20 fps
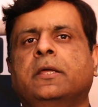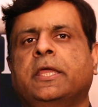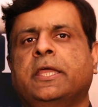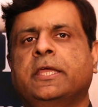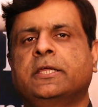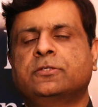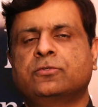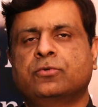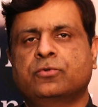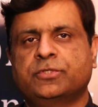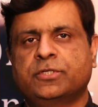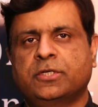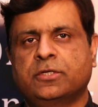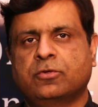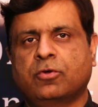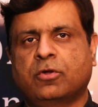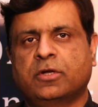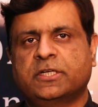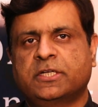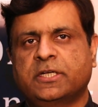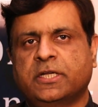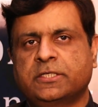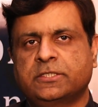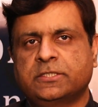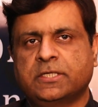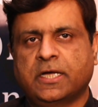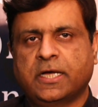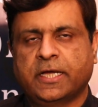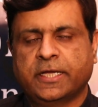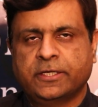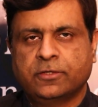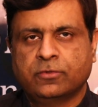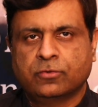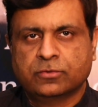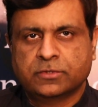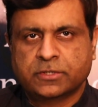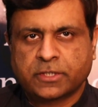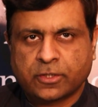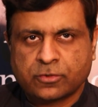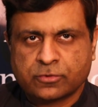एक सोशल कॉन्ट्रैक्ट आइन
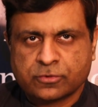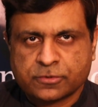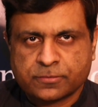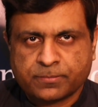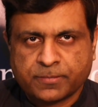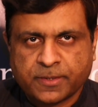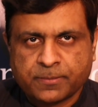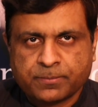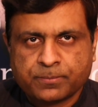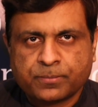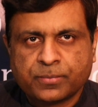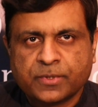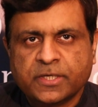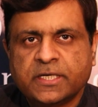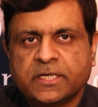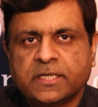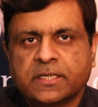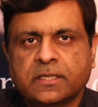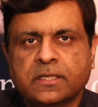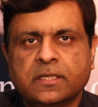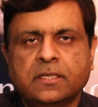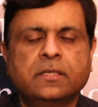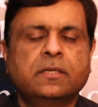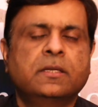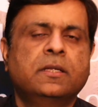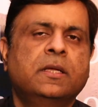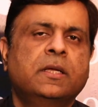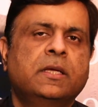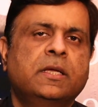होता है और उसमें पॉलिटिकल